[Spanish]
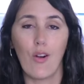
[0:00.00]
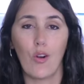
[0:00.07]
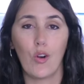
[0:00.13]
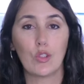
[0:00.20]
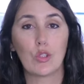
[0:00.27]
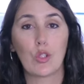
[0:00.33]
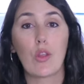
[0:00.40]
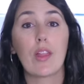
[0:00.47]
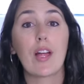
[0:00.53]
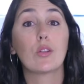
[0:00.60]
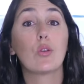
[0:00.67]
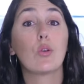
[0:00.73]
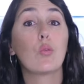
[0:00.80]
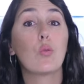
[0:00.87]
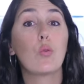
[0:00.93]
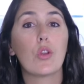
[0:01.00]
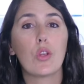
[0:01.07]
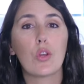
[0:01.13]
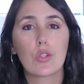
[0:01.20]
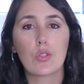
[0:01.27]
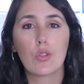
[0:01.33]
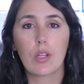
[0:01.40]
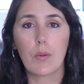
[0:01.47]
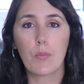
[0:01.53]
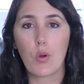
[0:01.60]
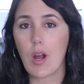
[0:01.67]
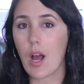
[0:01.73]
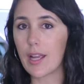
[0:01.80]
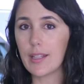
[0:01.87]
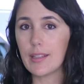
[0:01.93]
Otro dato curioso que
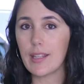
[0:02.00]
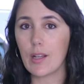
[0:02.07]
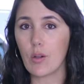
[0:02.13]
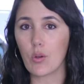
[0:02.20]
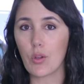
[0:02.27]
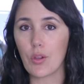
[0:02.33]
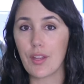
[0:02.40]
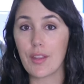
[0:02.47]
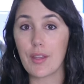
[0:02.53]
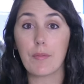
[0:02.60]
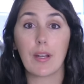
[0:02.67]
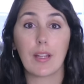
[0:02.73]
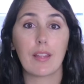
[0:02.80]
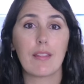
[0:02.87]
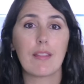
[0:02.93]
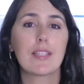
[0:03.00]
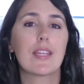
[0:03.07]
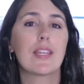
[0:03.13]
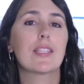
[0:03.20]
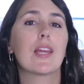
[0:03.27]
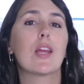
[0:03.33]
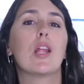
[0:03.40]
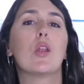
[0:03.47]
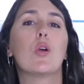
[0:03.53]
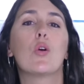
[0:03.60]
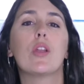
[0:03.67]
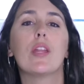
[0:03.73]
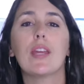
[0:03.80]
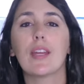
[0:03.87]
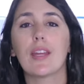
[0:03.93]
poca gente conoce de Mercedes es el
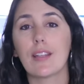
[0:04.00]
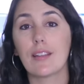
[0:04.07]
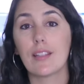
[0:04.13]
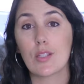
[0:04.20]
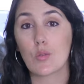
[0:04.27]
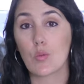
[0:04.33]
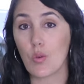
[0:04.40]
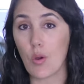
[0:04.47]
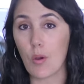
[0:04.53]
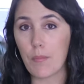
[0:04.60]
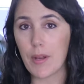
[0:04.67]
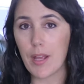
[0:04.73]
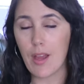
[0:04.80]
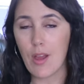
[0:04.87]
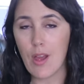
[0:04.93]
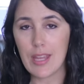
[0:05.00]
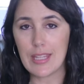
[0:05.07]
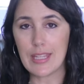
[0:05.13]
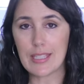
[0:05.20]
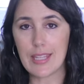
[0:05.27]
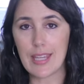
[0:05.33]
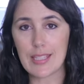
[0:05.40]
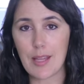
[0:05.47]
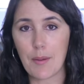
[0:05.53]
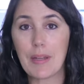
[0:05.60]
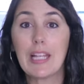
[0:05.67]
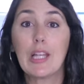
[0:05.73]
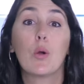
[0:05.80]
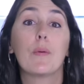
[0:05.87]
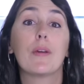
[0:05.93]
origen de su nombre, y es que hasta
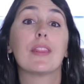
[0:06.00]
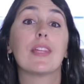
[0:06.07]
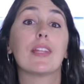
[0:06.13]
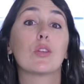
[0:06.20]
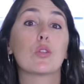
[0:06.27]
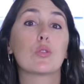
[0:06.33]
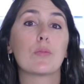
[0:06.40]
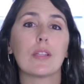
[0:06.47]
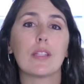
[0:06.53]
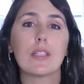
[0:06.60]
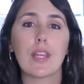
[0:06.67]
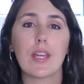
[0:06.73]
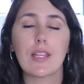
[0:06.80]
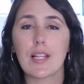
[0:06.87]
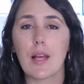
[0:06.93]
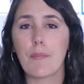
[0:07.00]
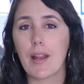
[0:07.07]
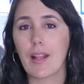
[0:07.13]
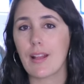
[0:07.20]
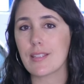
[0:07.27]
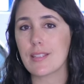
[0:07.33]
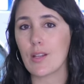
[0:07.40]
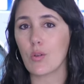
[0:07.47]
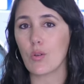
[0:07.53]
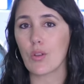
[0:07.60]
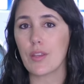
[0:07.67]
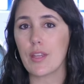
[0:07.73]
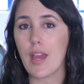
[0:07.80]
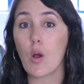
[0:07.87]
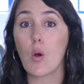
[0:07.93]
1926 la marca se
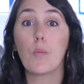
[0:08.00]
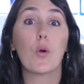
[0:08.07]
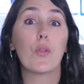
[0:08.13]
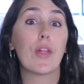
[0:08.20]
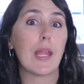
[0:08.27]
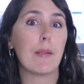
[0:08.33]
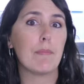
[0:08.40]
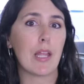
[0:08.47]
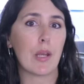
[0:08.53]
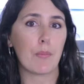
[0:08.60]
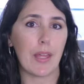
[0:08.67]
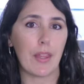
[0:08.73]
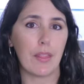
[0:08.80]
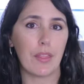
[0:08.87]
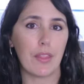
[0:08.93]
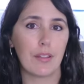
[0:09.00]
conocía como Daimler-Benz.